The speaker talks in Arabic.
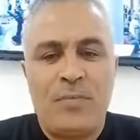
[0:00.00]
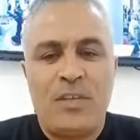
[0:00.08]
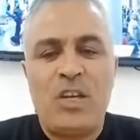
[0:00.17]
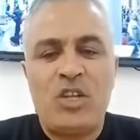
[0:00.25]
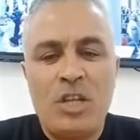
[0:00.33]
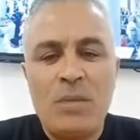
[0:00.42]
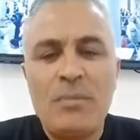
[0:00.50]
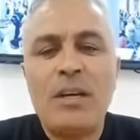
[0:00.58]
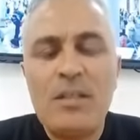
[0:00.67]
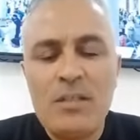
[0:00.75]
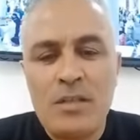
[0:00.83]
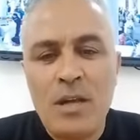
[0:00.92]
كشامخ
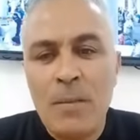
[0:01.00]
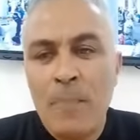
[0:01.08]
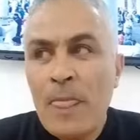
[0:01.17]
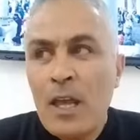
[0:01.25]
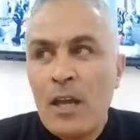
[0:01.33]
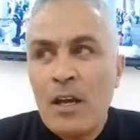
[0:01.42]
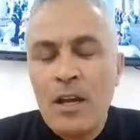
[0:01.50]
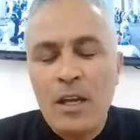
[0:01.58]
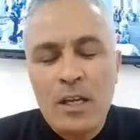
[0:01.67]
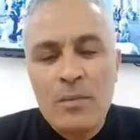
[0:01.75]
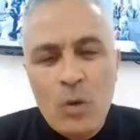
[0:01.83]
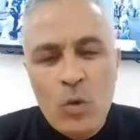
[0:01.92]
عيسى
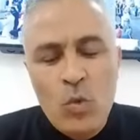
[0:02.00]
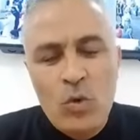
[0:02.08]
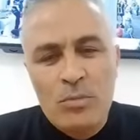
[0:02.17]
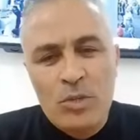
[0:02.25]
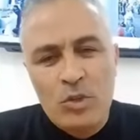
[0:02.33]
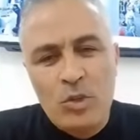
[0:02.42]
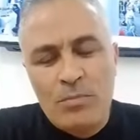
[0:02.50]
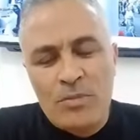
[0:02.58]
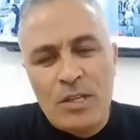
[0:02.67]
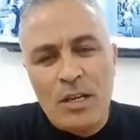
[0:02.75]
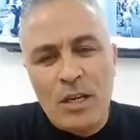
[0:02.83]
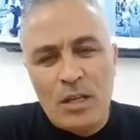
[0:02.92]
راقب اول مشطوب من
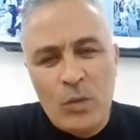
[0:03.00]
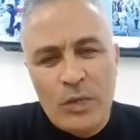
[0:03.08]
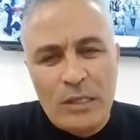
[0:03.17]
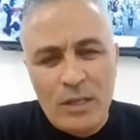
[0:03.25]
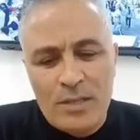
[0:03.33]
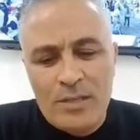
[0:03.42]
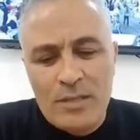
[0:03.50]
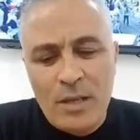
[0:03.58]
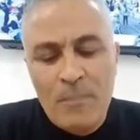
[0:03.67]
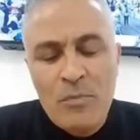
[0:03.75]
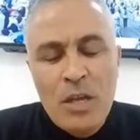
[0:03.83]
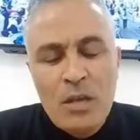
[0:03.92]
سلاح القوات
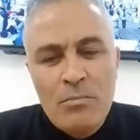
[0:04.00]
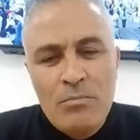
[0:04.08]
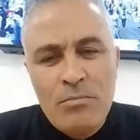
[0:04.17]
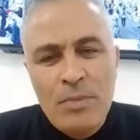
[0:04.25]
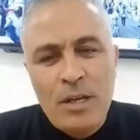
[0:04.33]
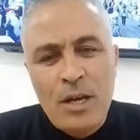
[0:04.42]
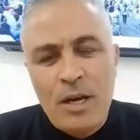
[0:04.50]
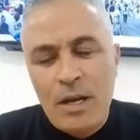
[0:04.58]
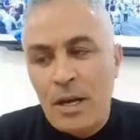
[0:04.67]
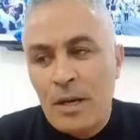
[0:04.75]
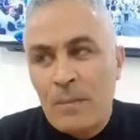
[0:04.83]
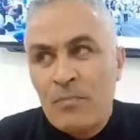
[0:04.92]
الخاصه
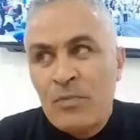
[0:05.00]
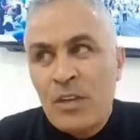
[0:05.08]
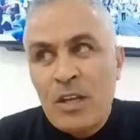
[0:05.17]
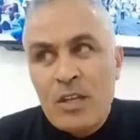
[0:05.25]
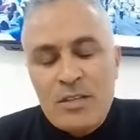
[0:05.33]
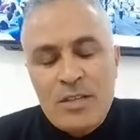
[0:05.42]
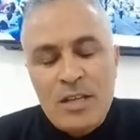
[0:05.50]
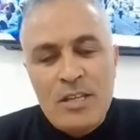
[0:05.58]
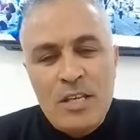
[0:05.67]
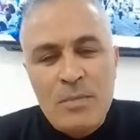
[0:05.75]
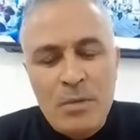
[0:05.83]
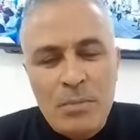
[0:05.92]
بقرار
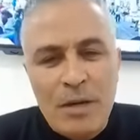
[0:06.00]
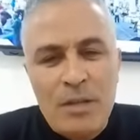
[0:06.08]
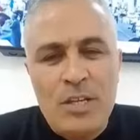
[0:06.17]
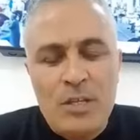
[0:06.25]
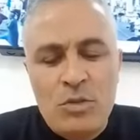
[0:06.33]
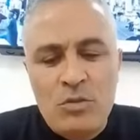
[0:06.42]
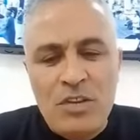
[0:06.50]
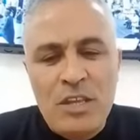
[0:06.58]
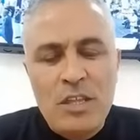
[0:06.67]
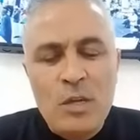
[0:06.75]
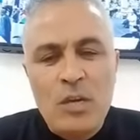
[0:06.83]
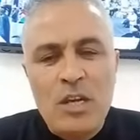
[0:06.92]
تاديبي بالراديو في
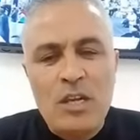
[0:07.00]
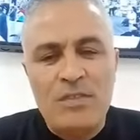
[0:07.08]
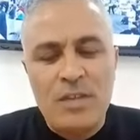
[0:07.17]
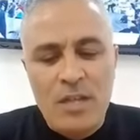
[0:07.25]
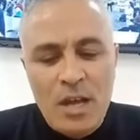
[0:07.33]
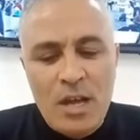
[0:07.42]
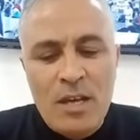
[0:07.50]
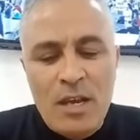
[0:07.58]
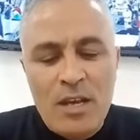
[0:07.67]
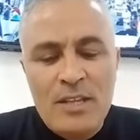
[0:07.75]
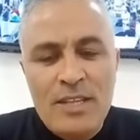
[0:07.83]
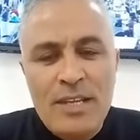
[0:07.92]
يدي والليفري انا
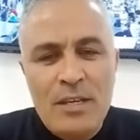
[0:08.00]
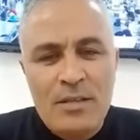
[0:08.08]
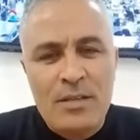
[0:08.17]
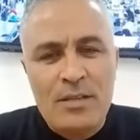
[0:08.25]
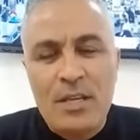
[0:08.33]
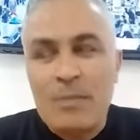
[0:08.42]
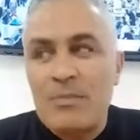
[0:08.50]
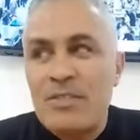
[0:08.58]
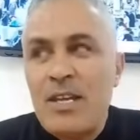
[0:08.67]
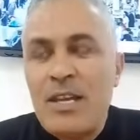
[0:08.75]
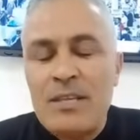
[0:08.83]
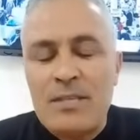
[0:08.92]
ندير اعتصام
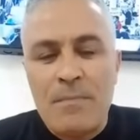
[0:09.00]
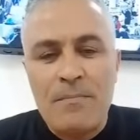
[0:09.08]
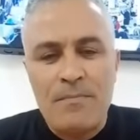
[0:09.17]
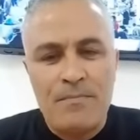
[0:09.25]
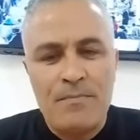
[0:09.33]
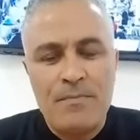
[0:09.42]
تاعي تم